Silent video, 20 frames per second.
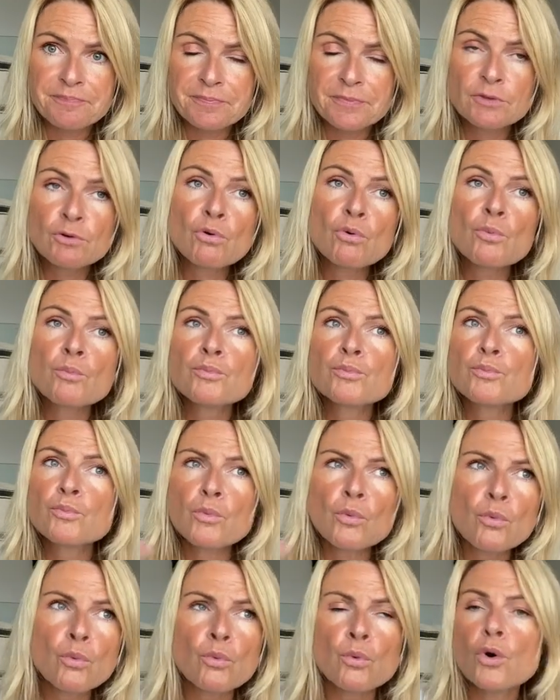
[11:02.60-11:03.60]
Donc
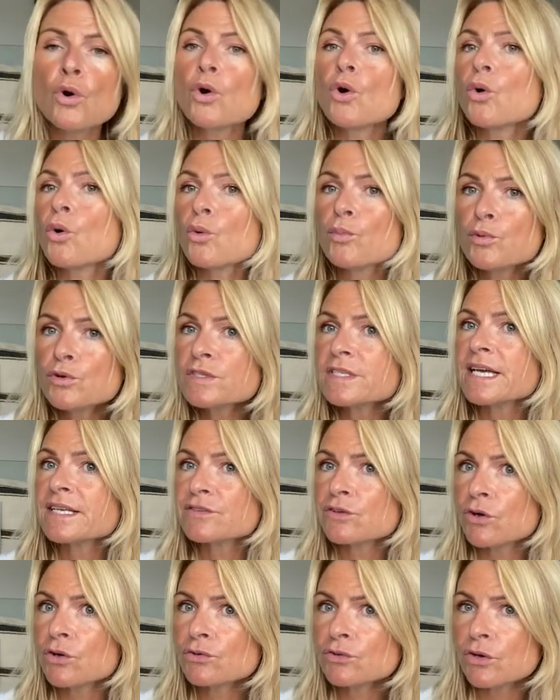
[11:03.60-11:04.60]
on, peut
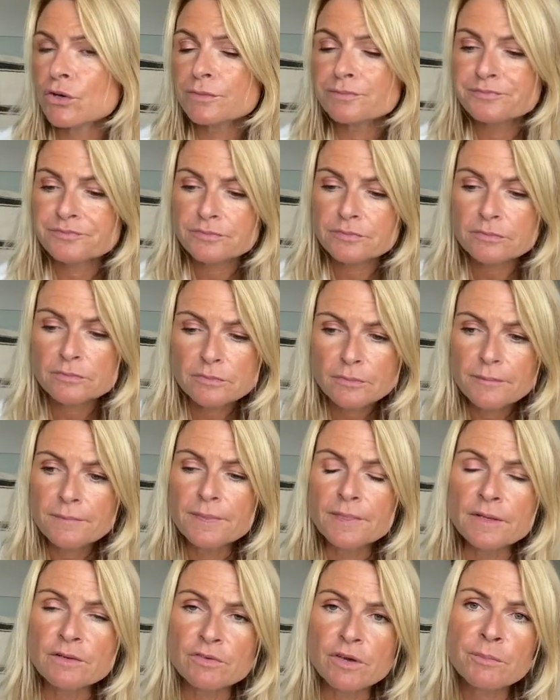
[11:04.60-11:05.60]
s'attendre
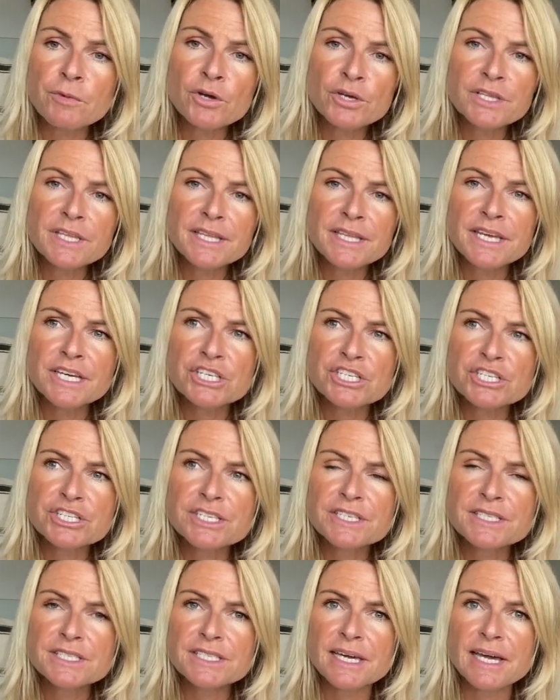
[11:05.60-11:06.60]
vraiment à une
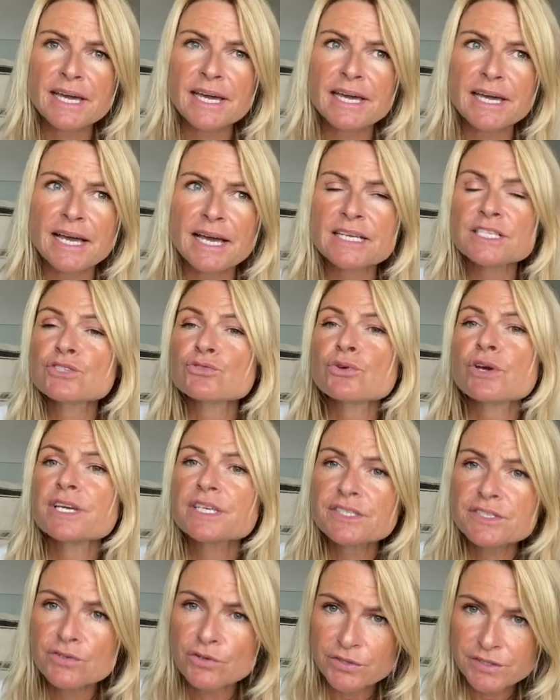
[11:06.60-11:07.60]
énergie très
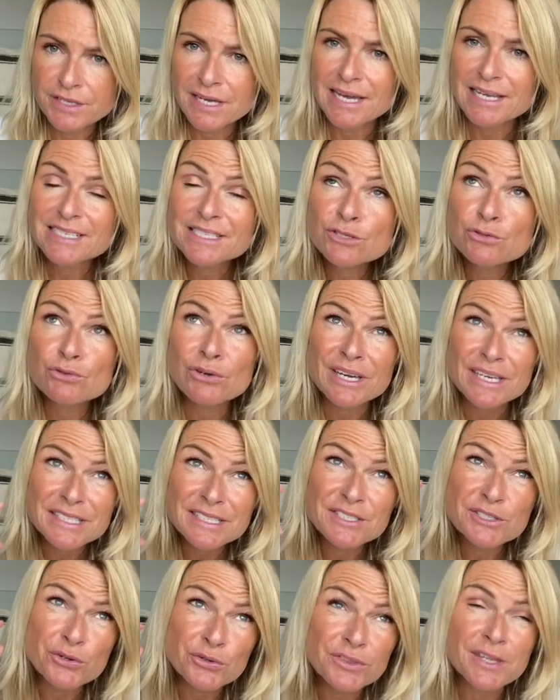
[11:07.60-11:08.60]

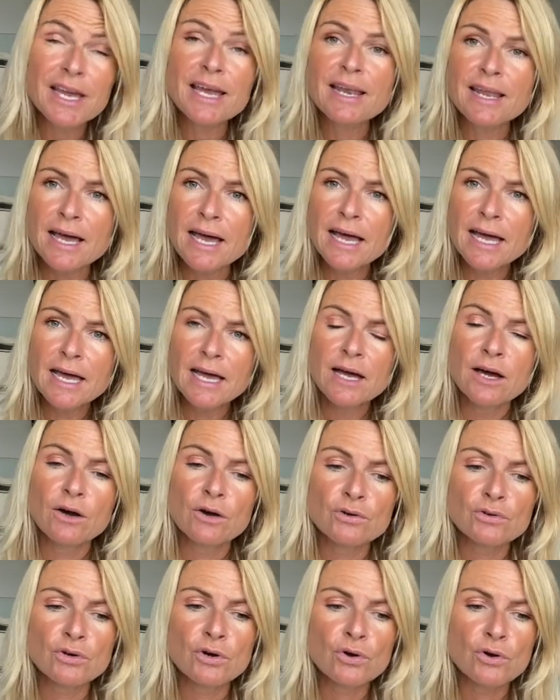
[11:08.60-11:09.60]
insurrectionnelle
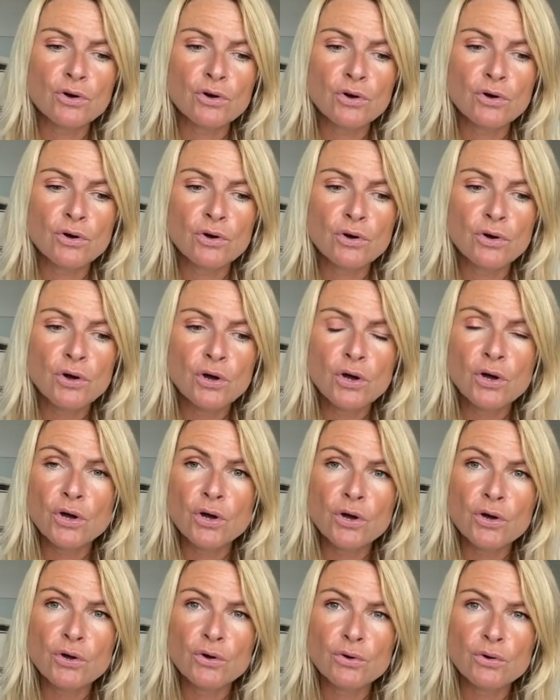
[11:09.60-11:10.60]
en,
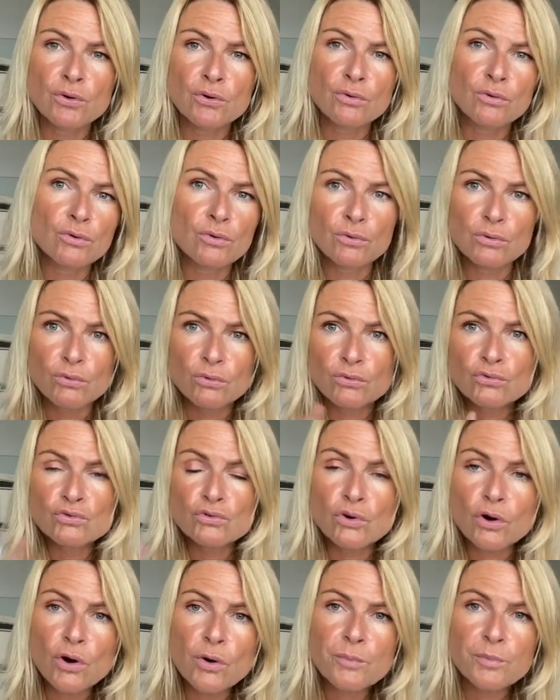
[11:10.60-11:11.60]
euh,
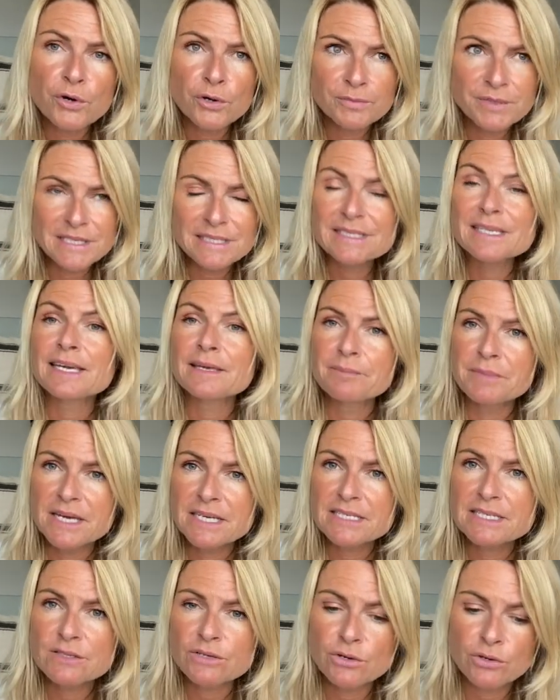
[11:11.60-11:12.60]
courant premier
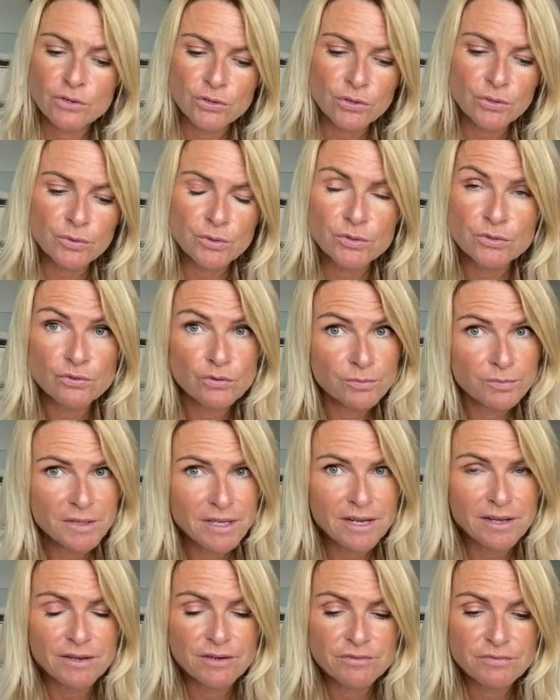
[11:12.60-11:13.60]
trimestre
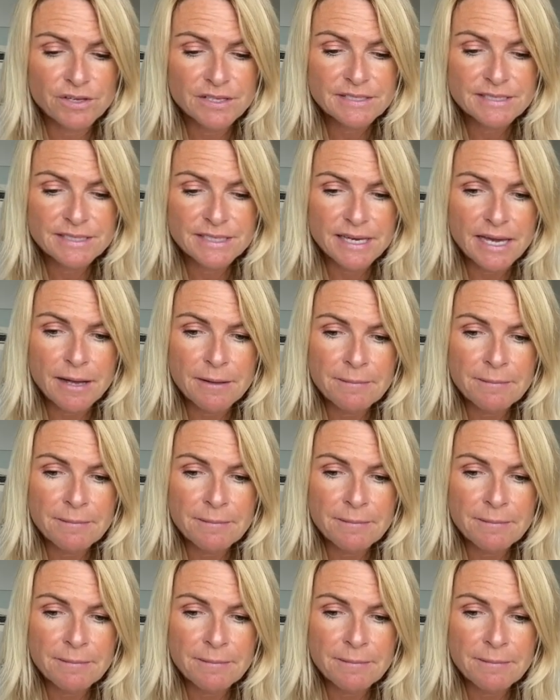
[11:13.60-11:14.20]
2021. Euh,